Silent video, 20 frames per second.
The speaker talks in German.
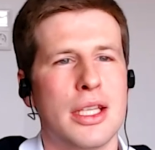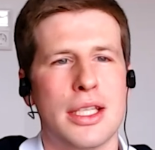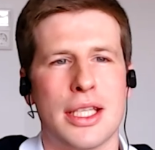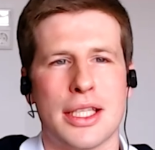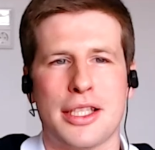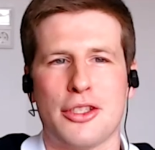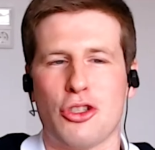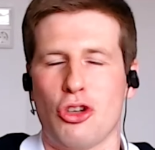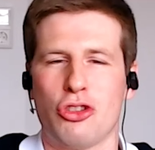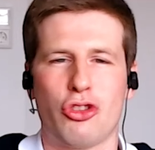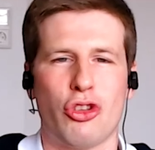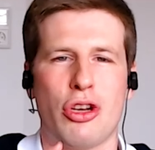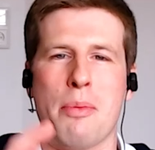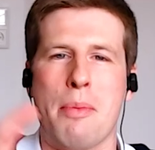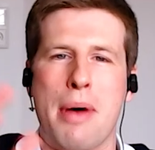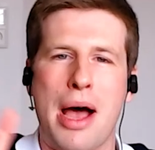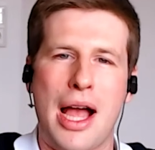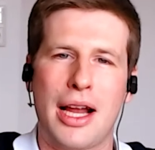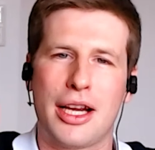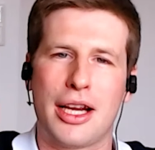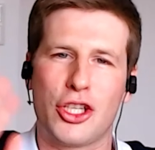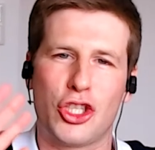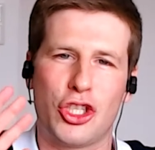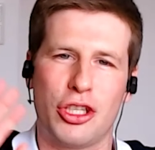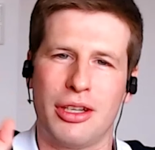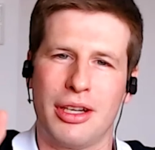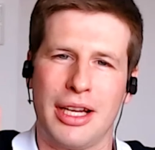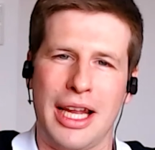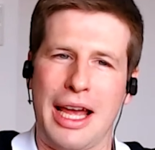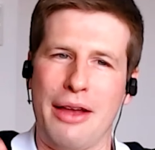dass es irgendeine so
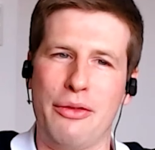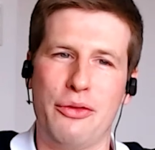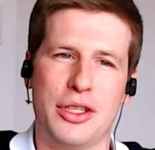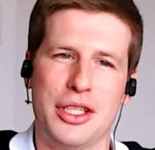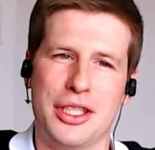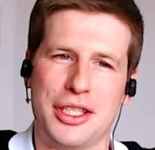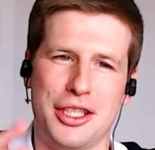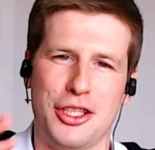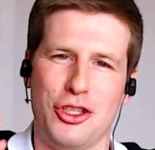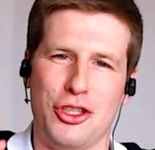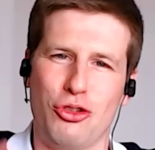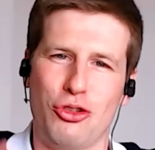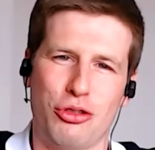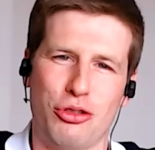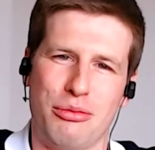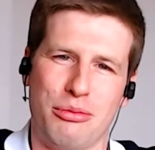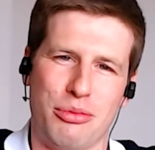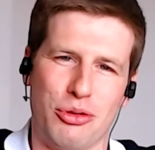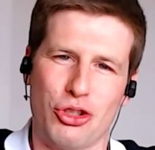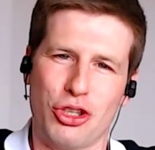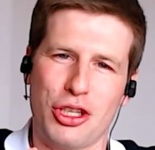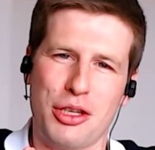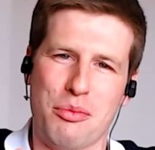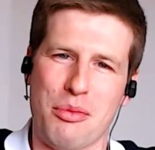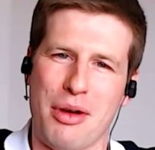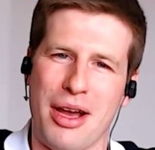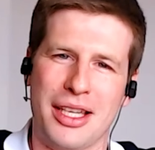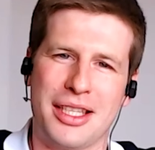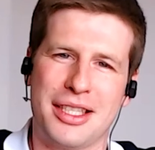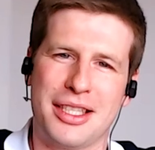magische Kraft ist, die Newton
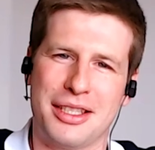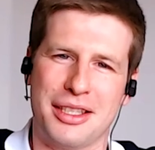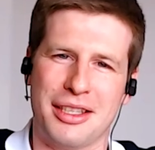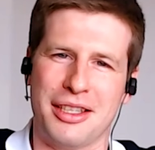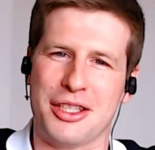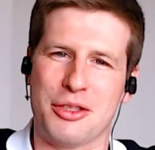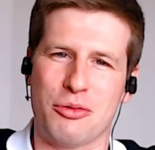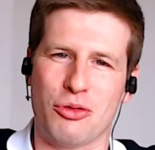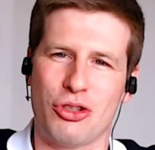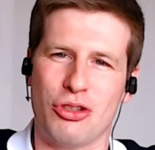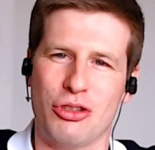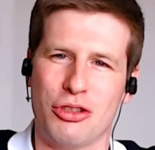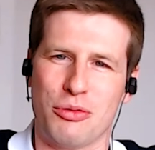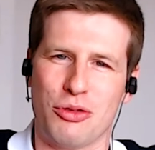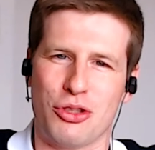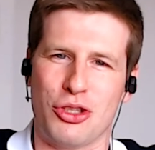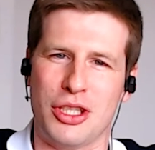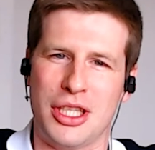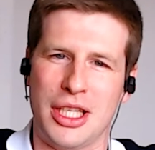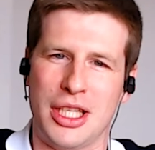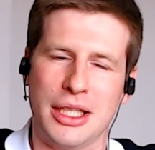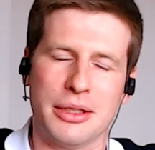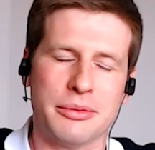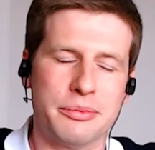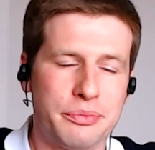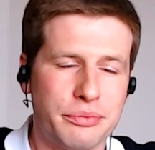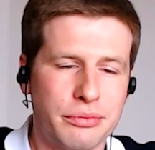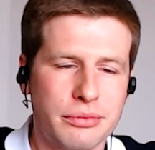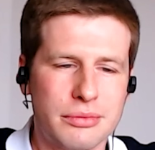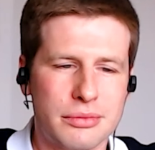beschrieben hat, äh, zwischen, zwischen den
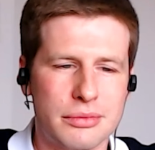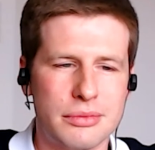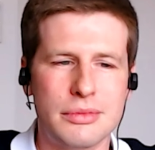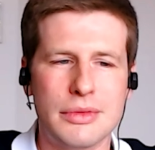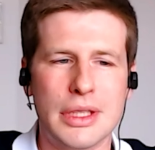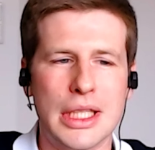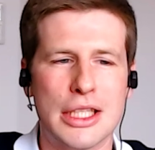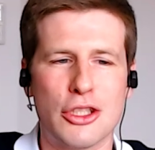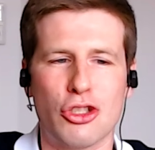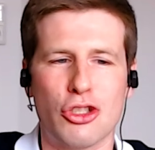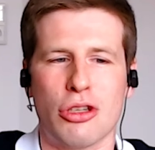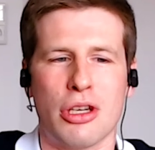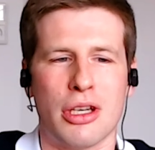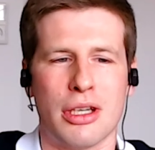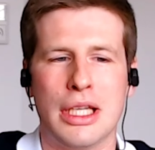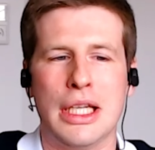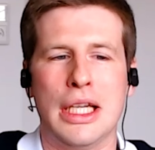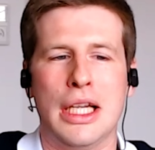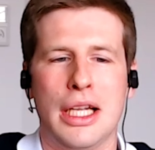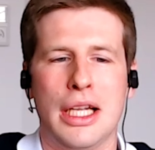sondern